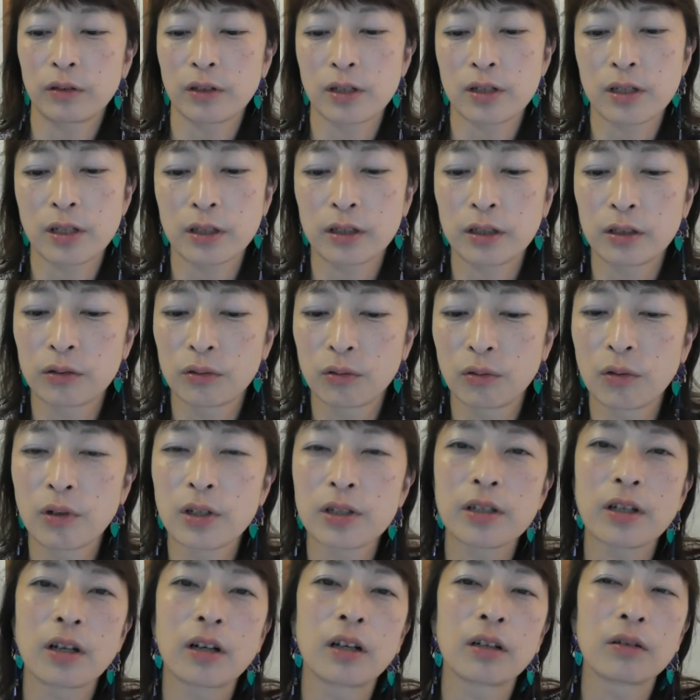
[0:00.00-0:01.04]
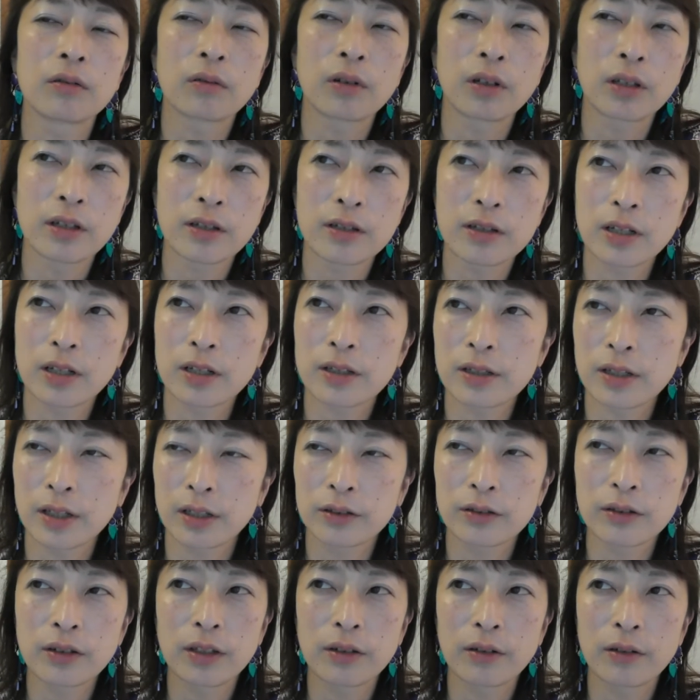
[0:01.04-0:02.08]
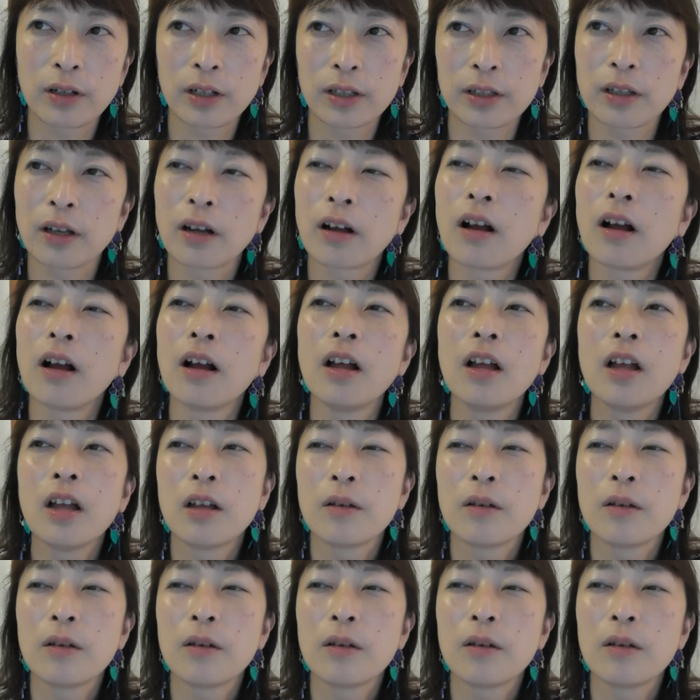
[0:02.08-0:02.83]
ださってる動画作家の金沢さんっていう方が、